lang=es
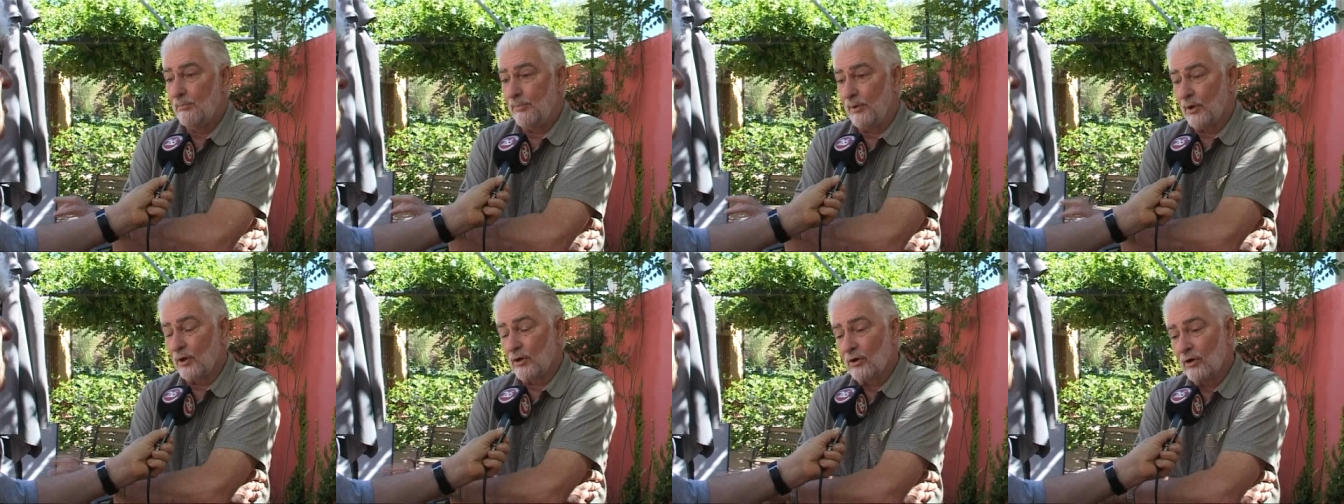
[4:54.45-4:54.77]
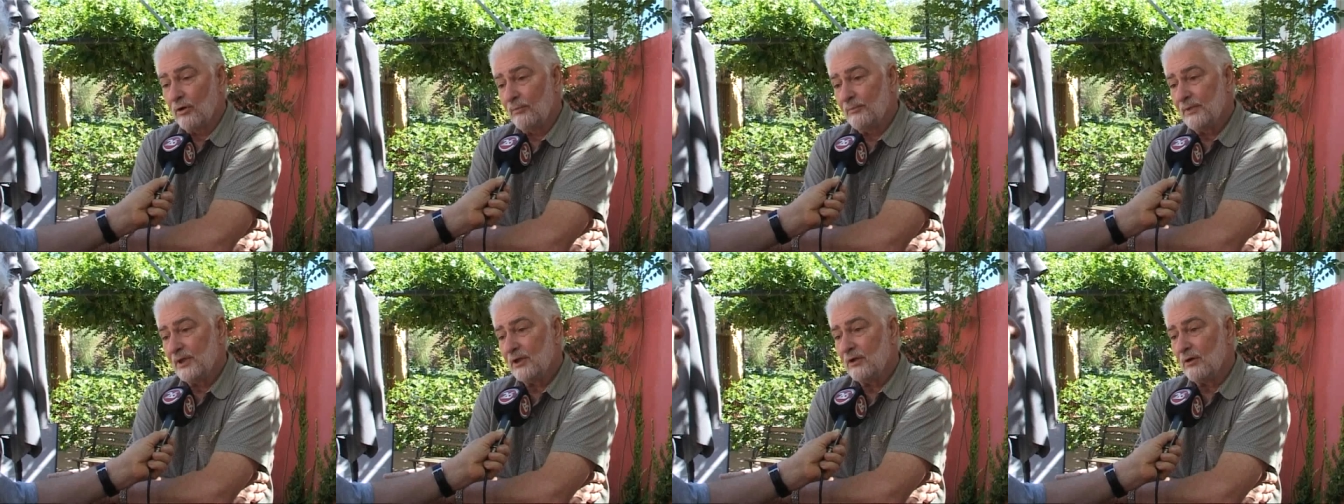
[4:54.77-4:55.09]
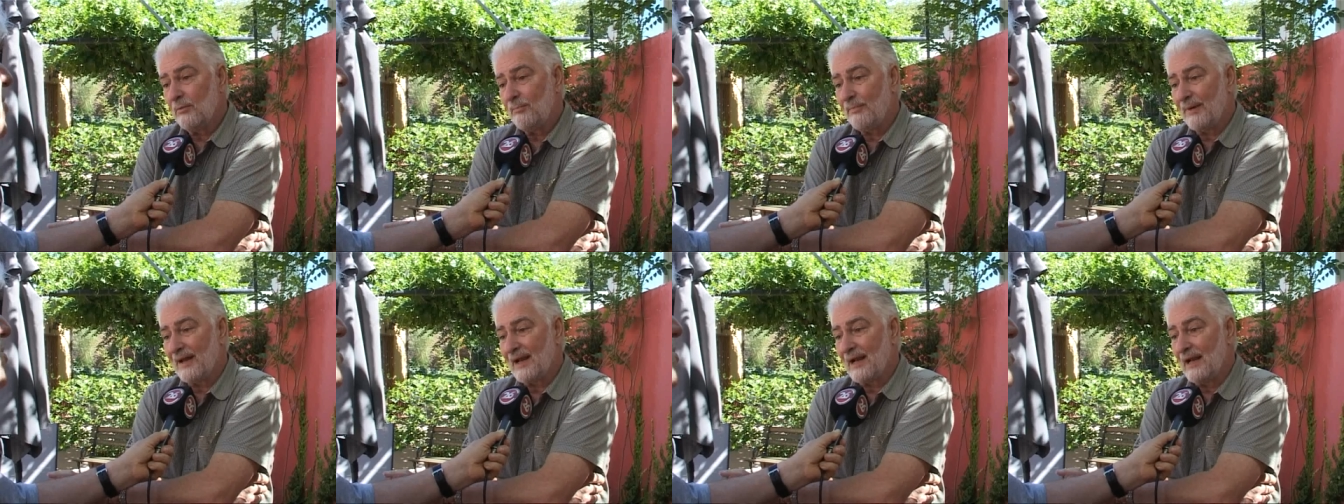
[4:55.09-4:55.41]
por lo
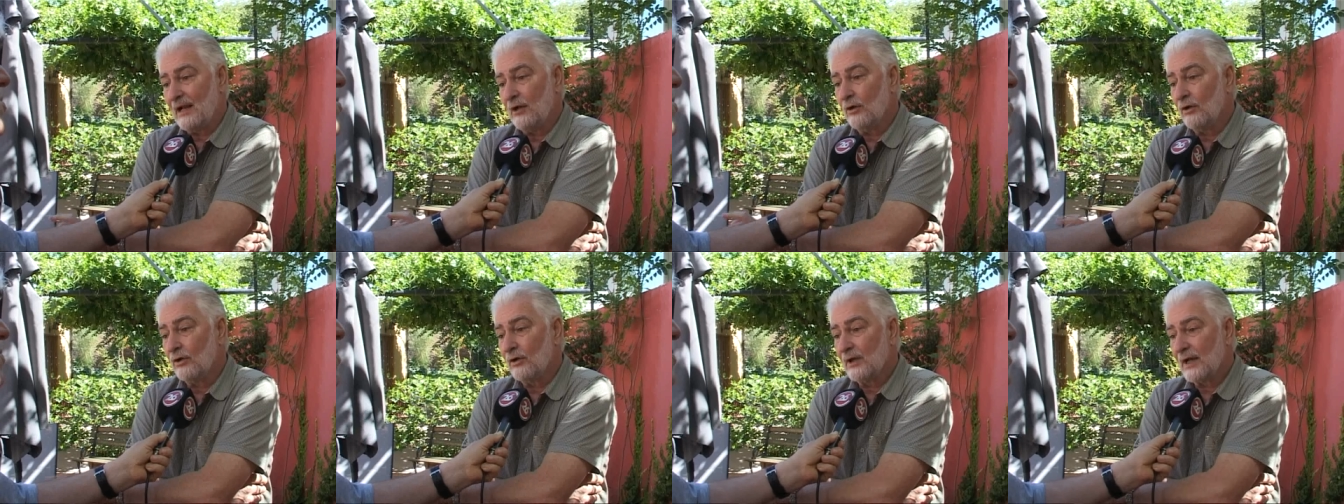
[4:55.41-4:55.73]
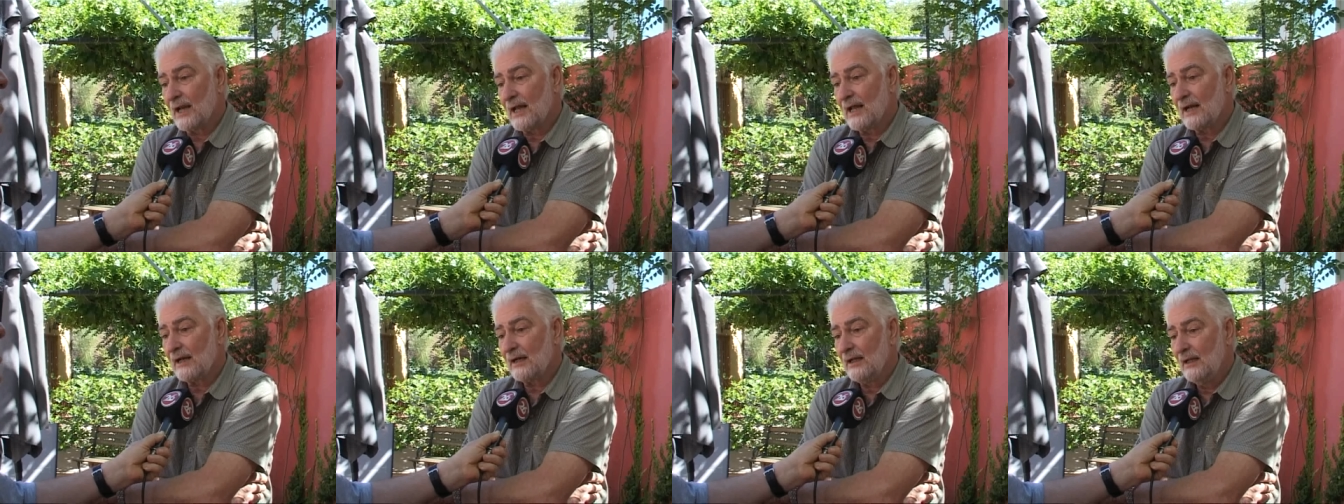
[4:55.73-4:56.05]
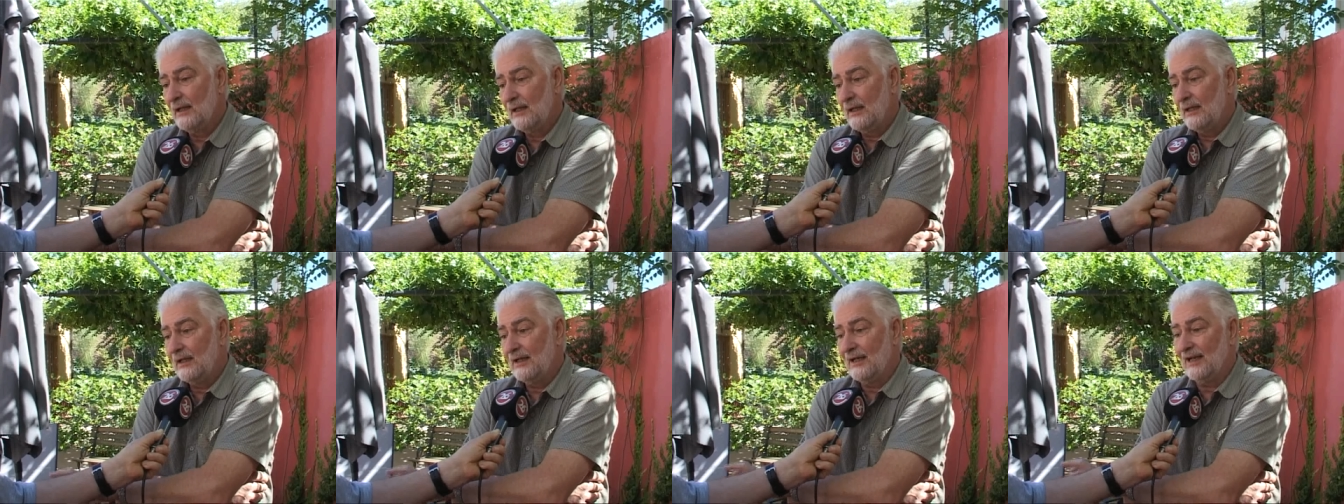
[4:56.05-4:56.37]
menos para lograr
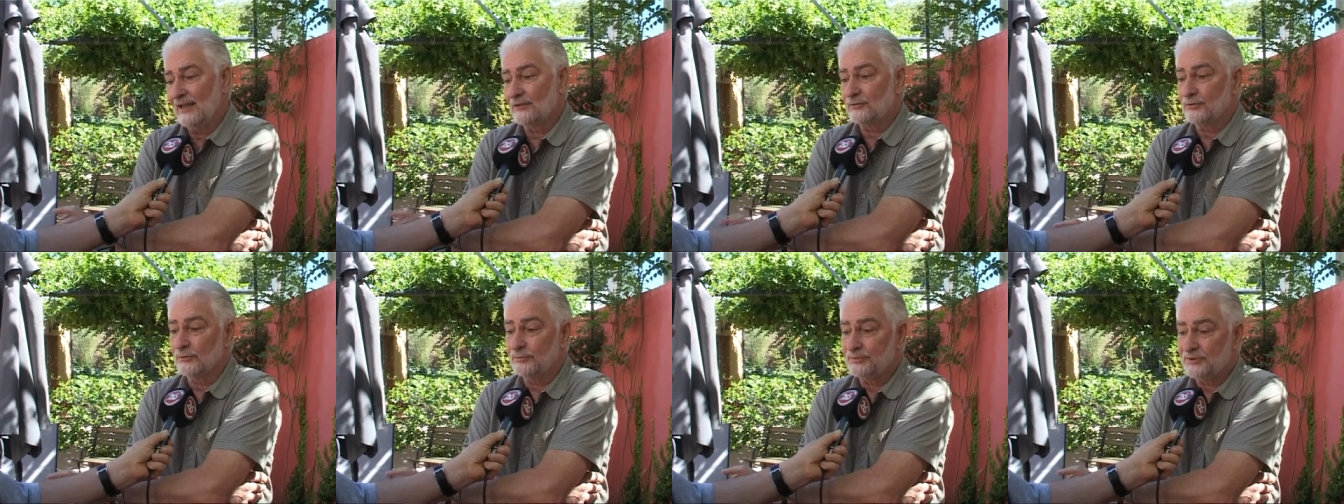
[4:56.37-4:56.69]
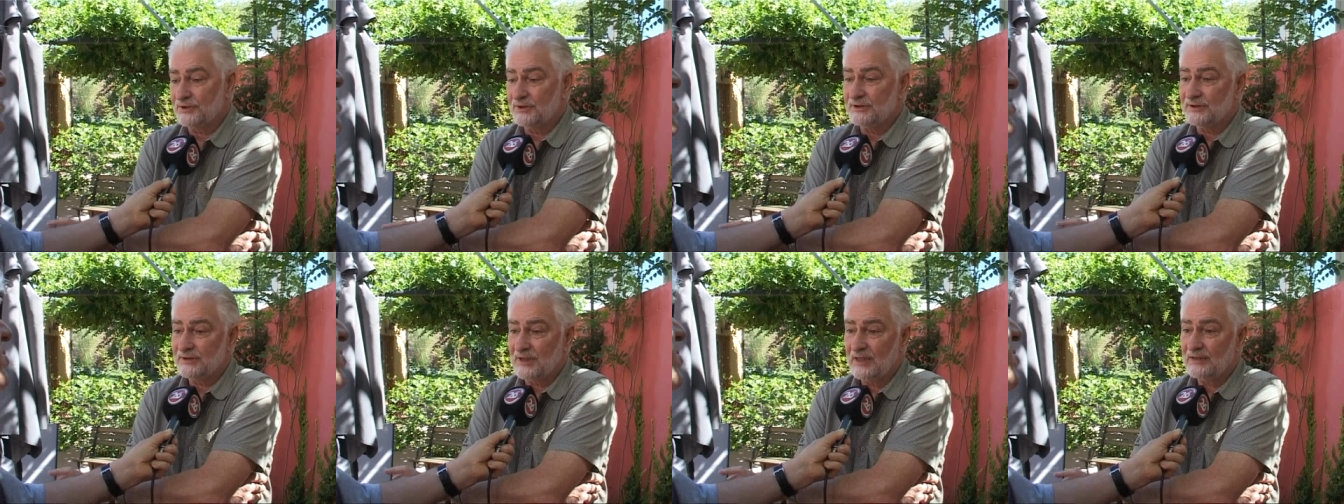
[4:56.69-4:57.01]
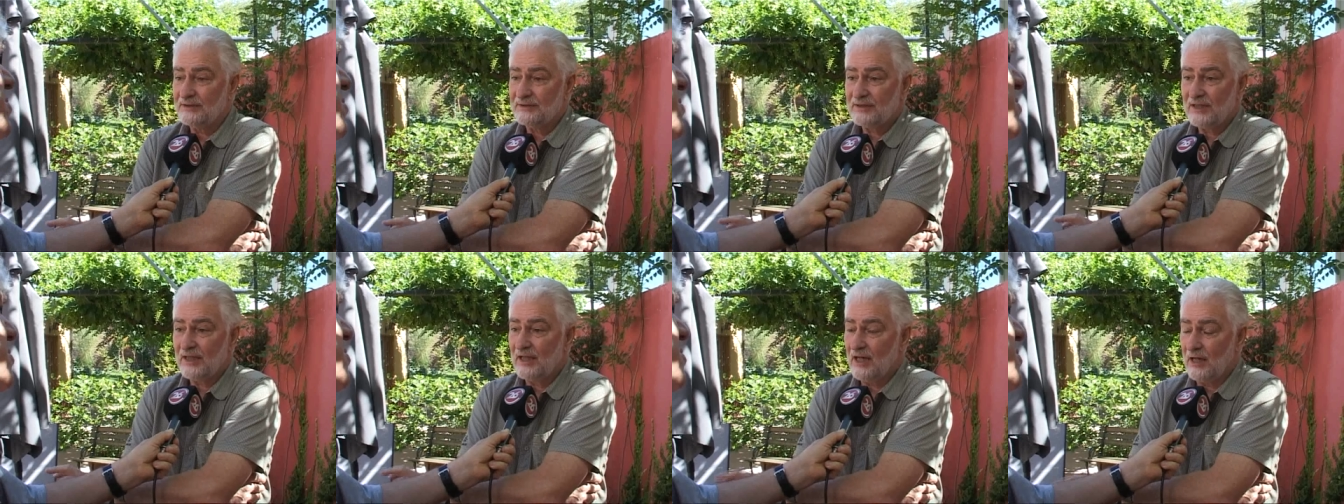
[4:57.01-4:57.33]
la
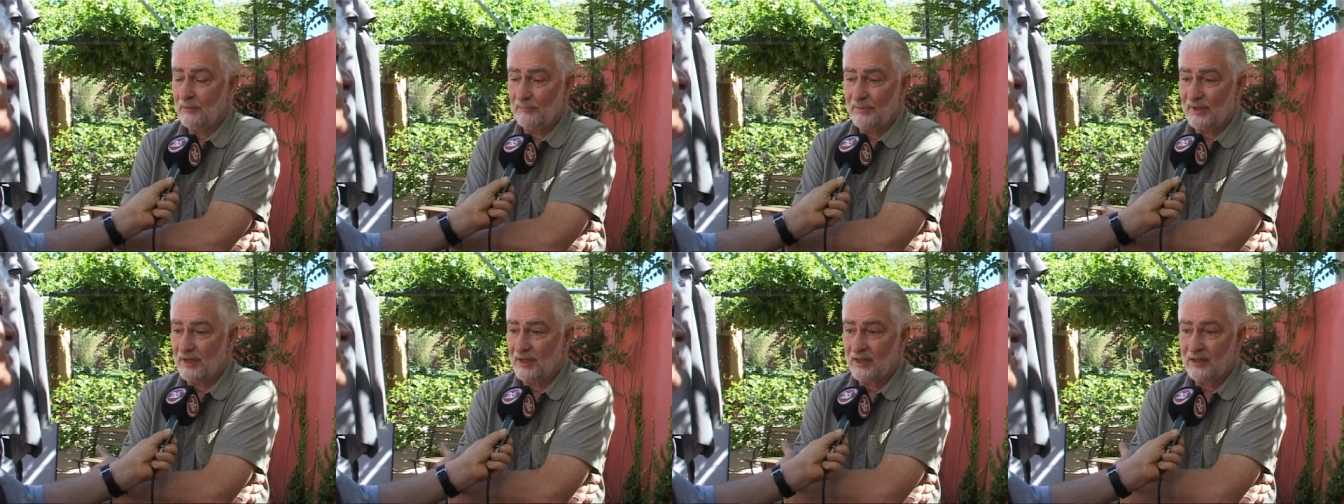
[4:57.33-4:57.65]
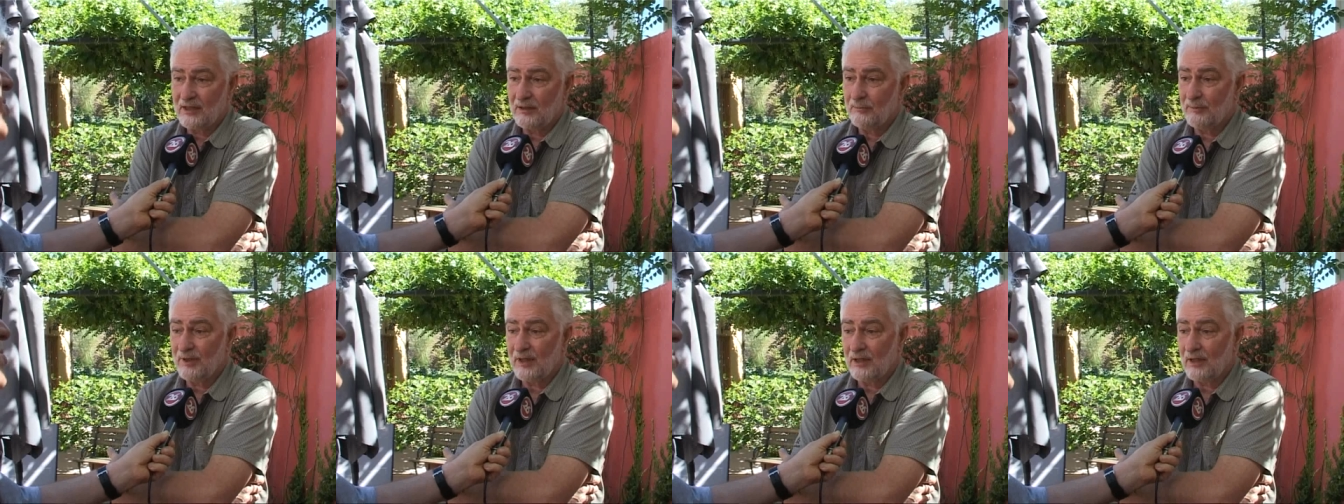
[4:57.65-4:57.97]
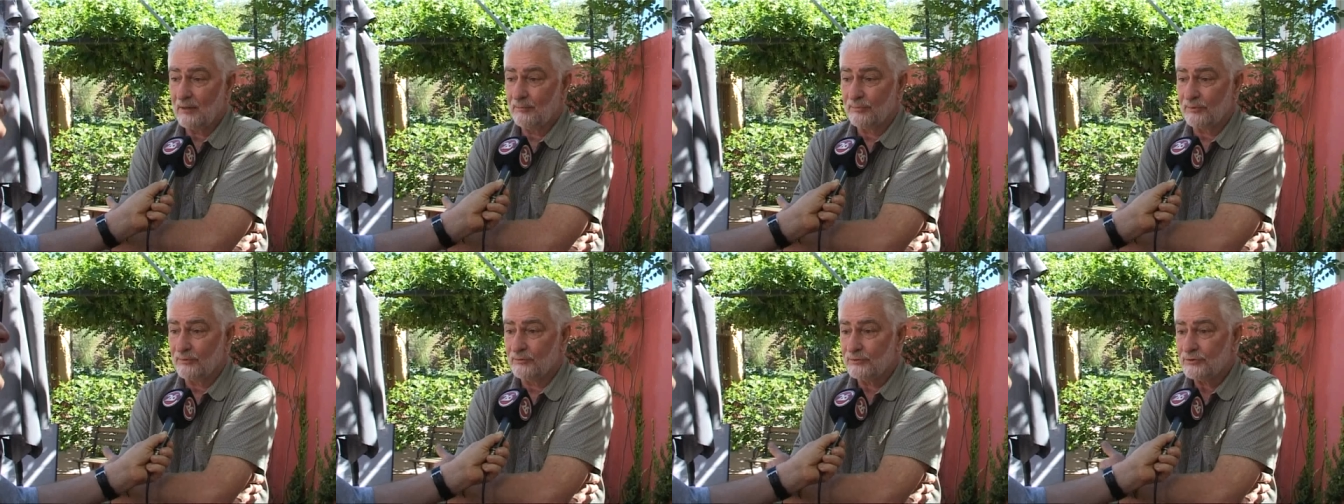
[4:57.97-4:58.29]
subsistencia de la pequeña y
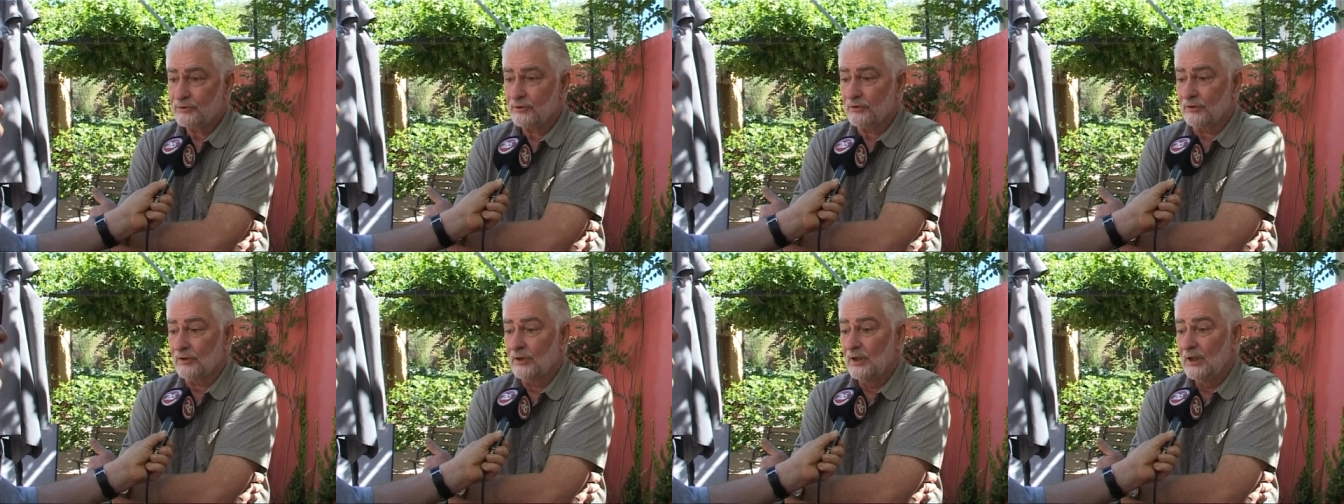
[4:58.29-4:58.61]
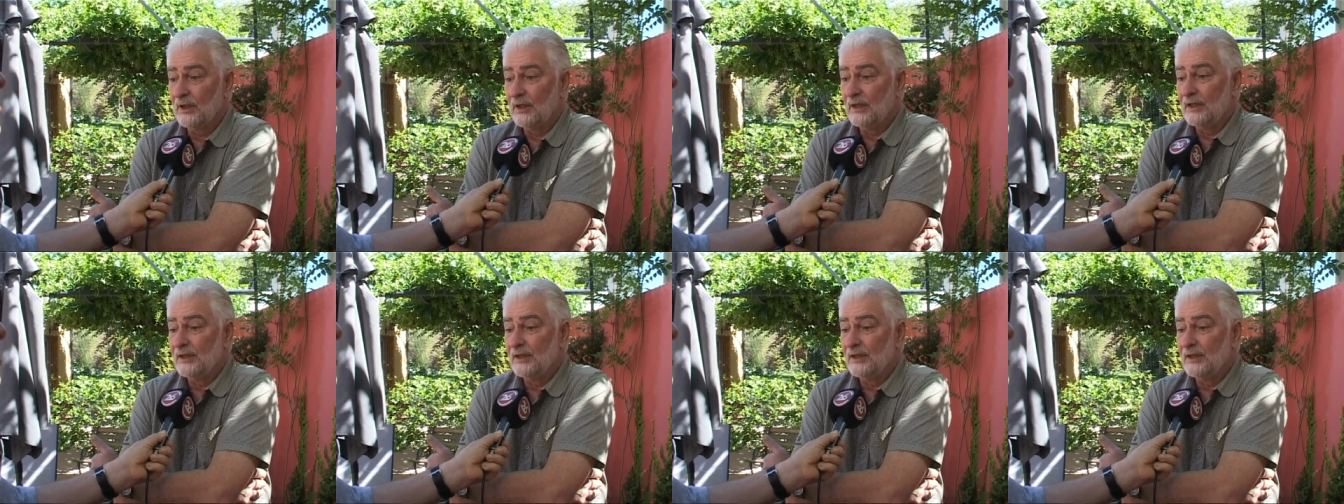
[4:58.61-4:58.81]
mediana producción